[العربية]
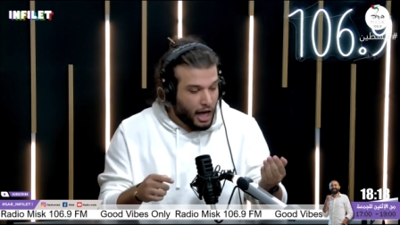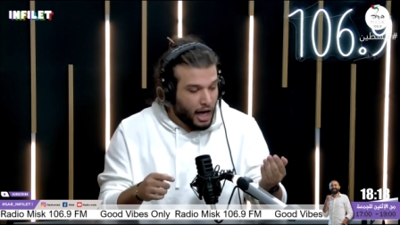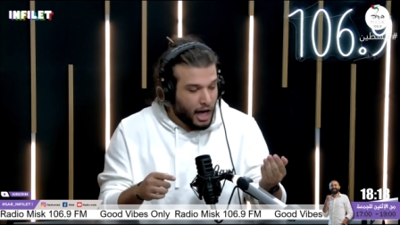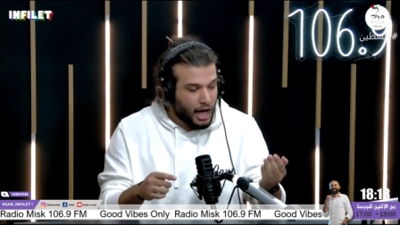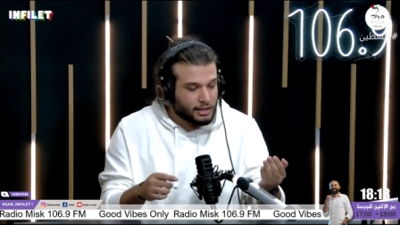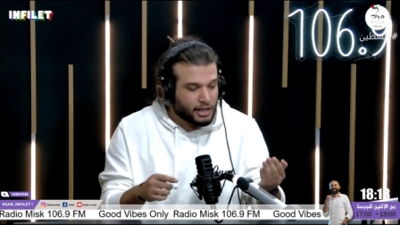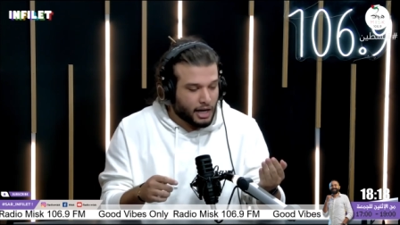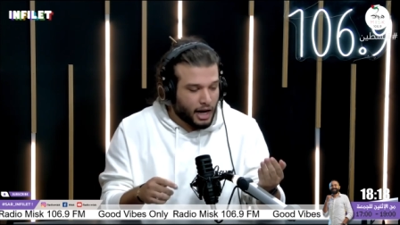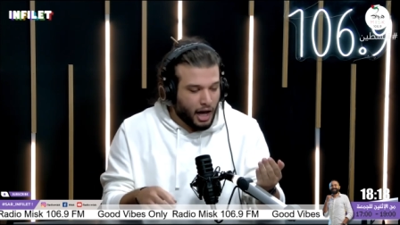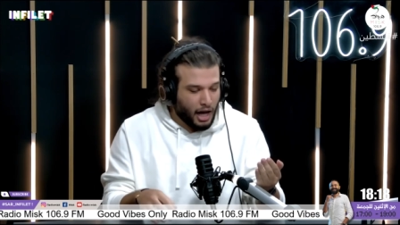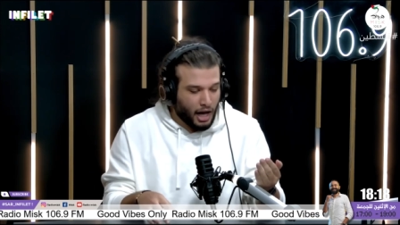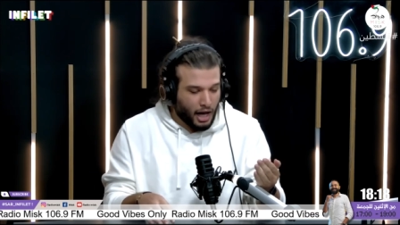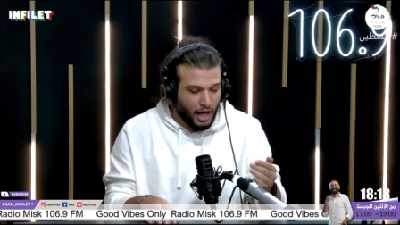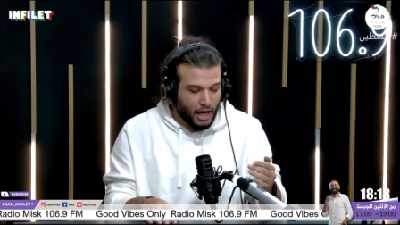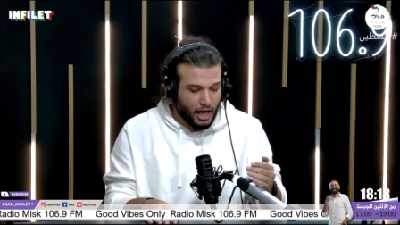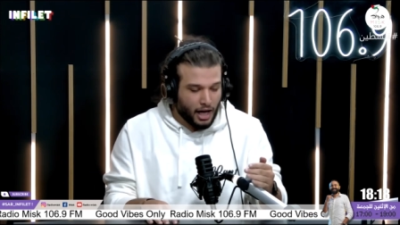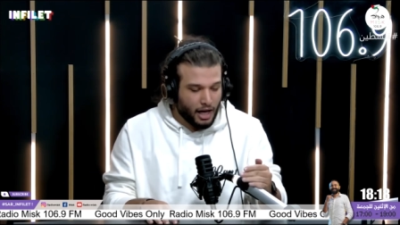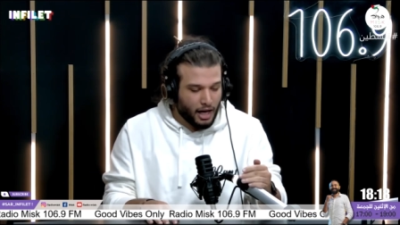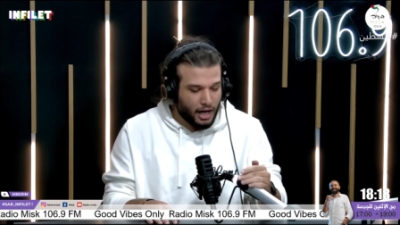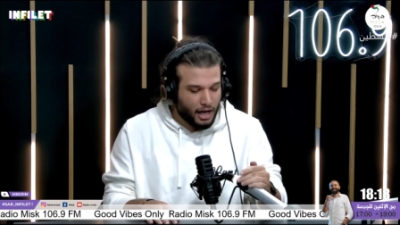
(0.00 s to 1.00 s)
اطراح
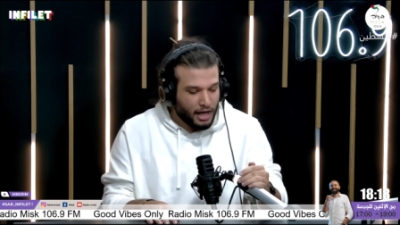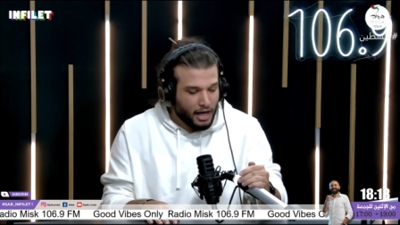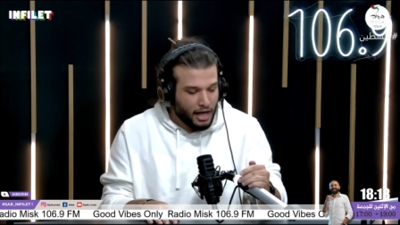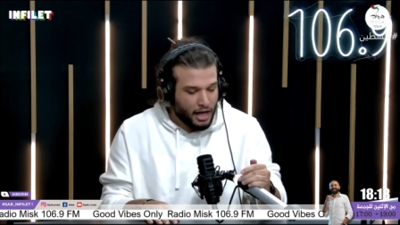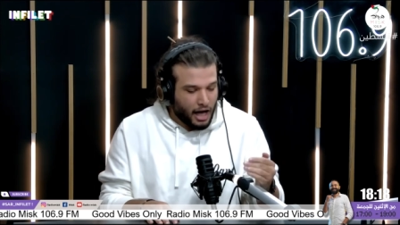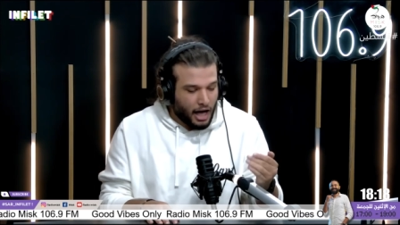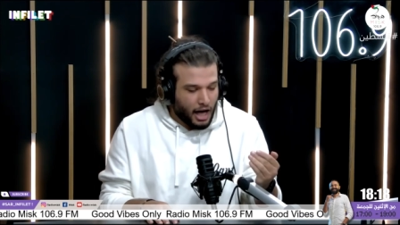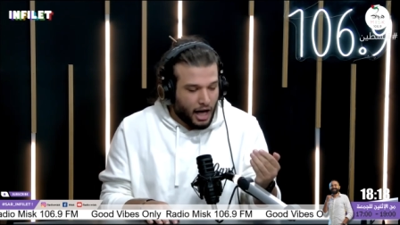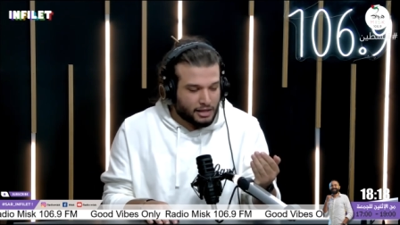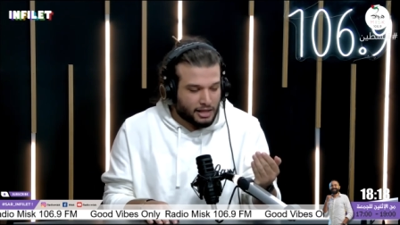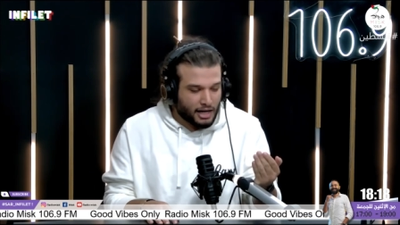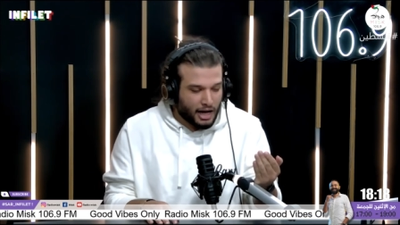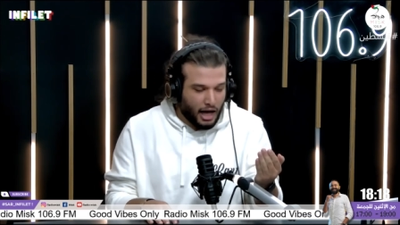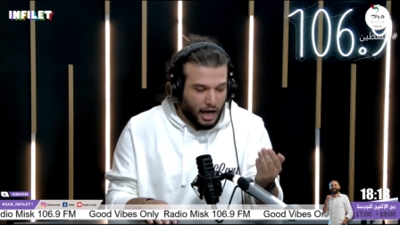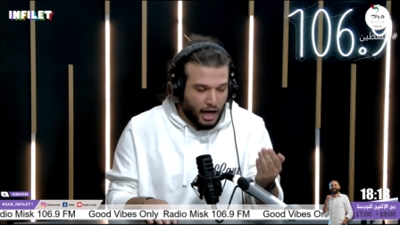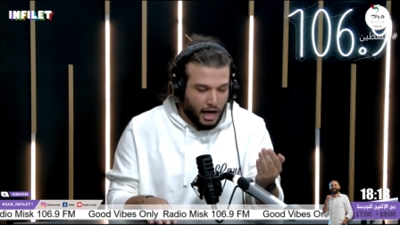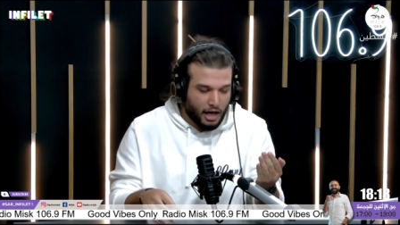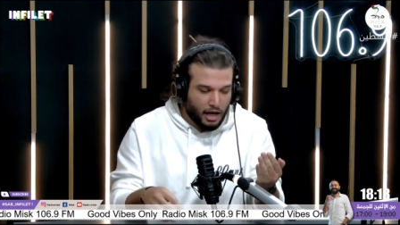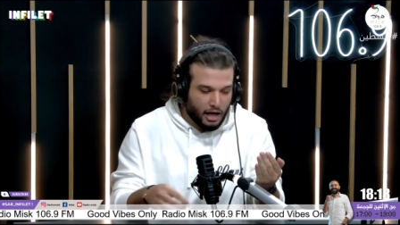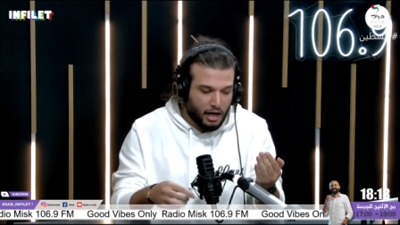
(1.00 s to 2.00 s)
اطراح
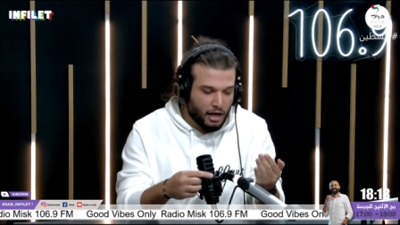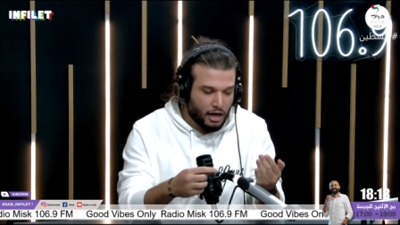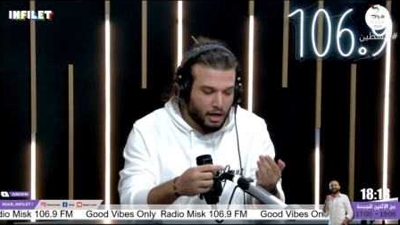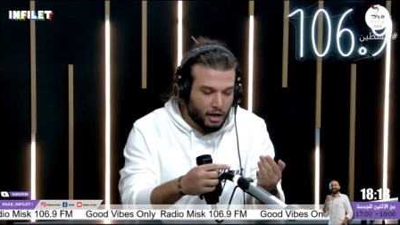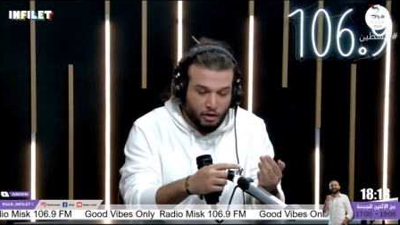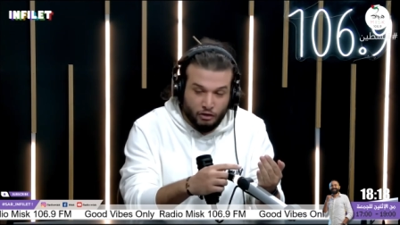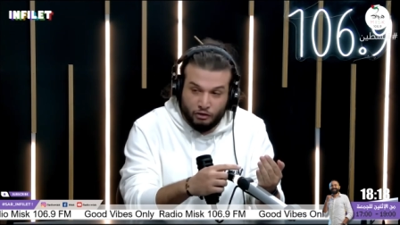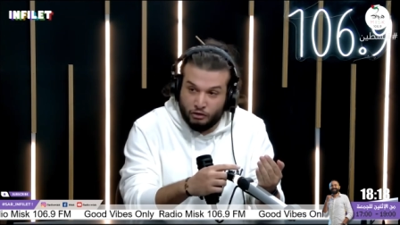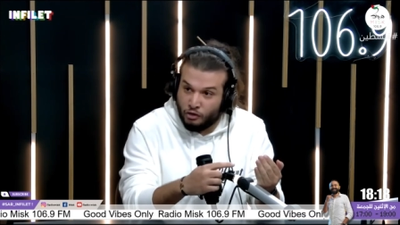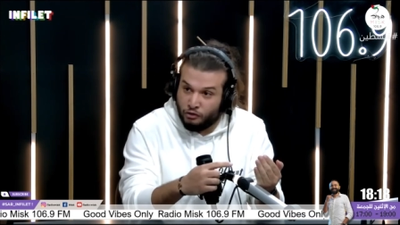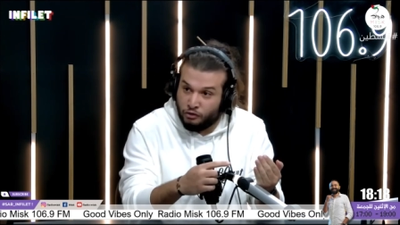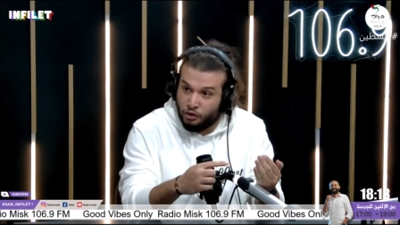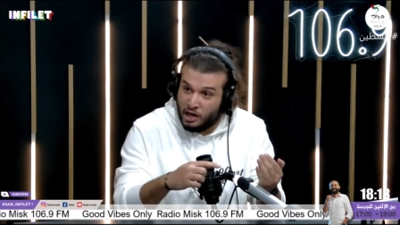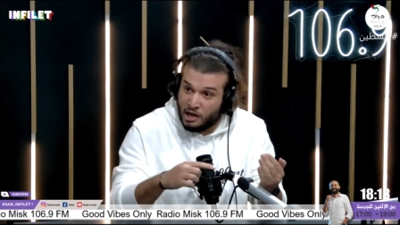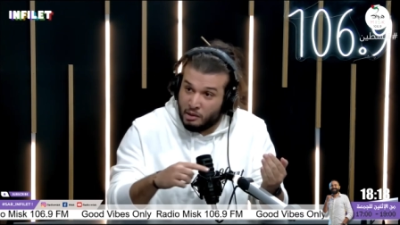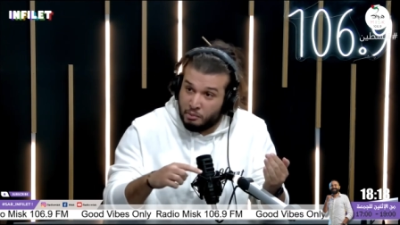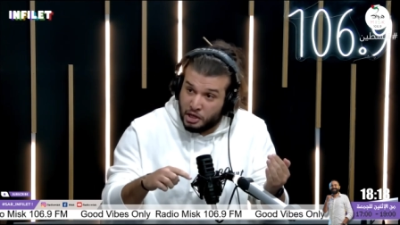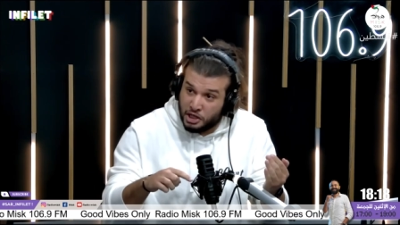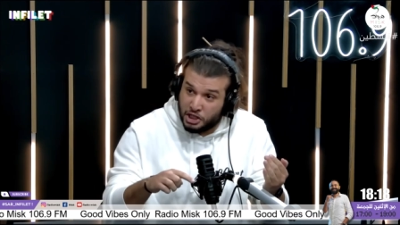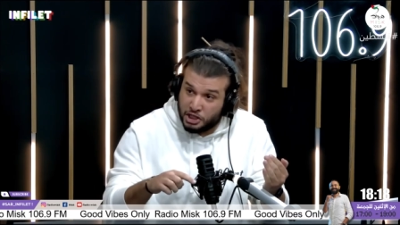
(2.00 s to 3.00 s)
آه، فولي
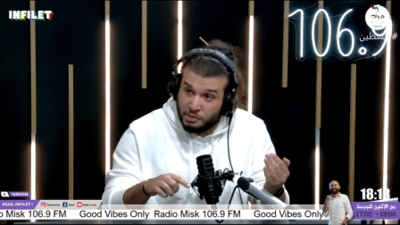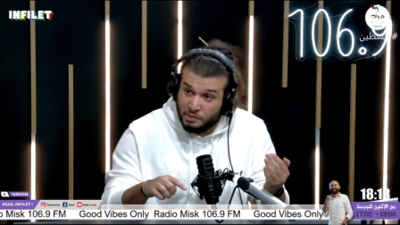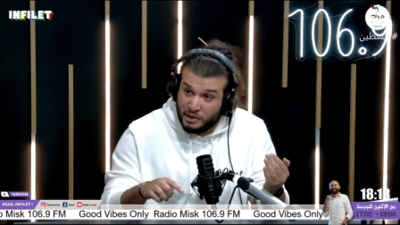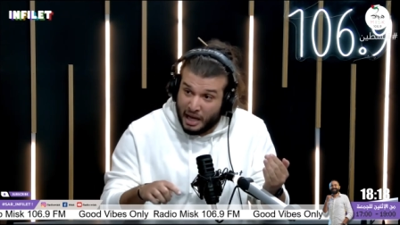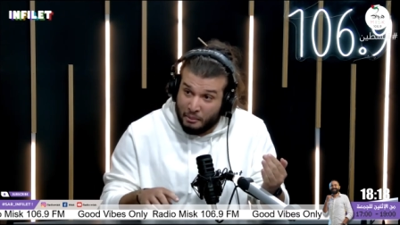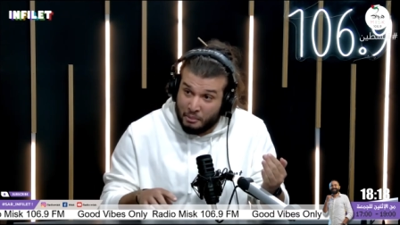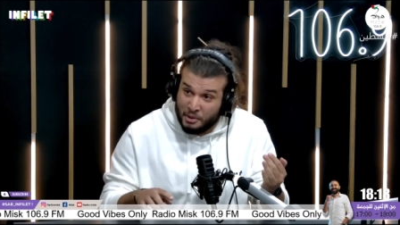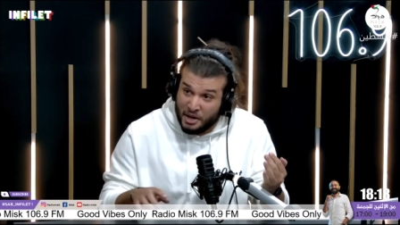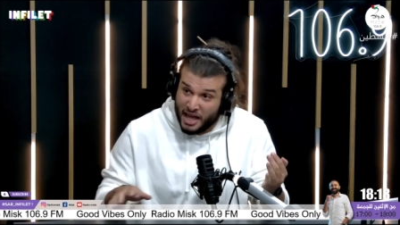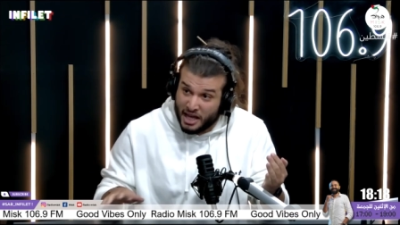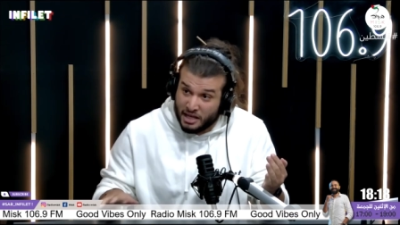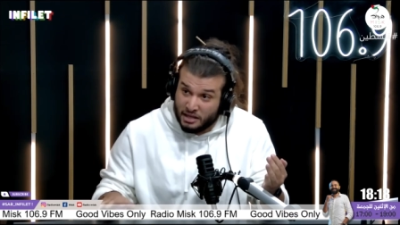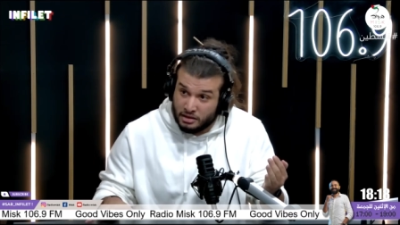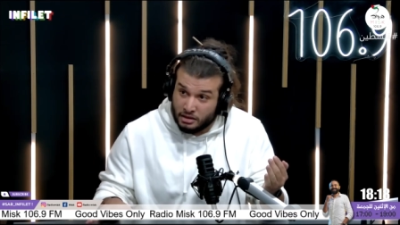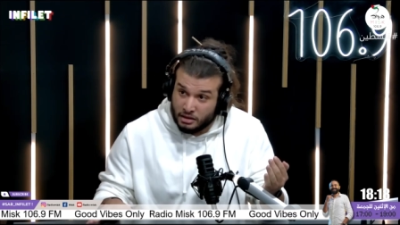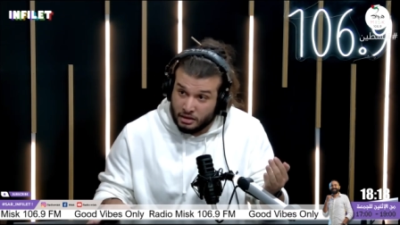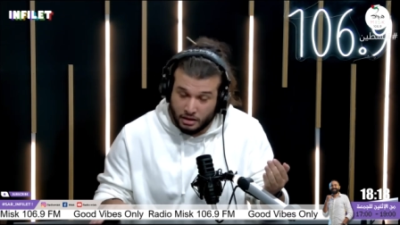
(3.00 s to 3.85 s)
بيتش نتاع بنات